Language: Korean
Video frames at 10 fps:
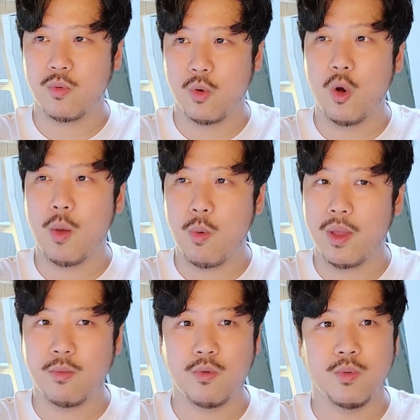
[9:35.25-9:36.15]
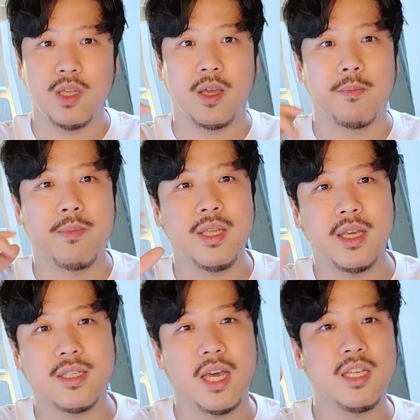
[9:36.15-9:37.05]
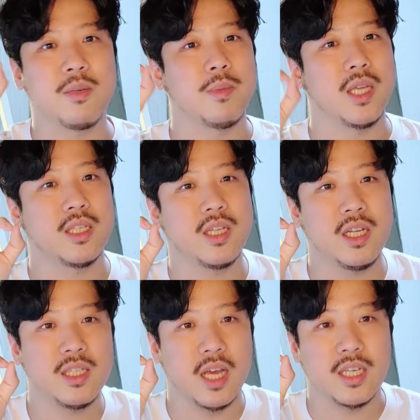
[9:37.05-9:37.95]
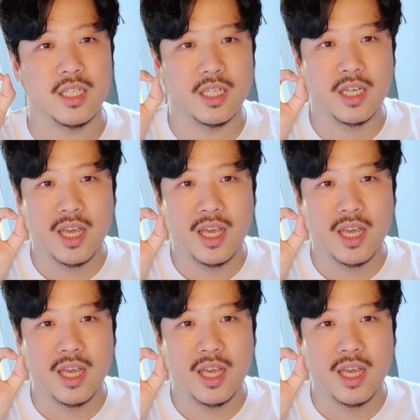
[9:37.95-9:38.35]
고려해 볼 만한 부분이 빈의 사이즈입니다. 스크린 사이즈.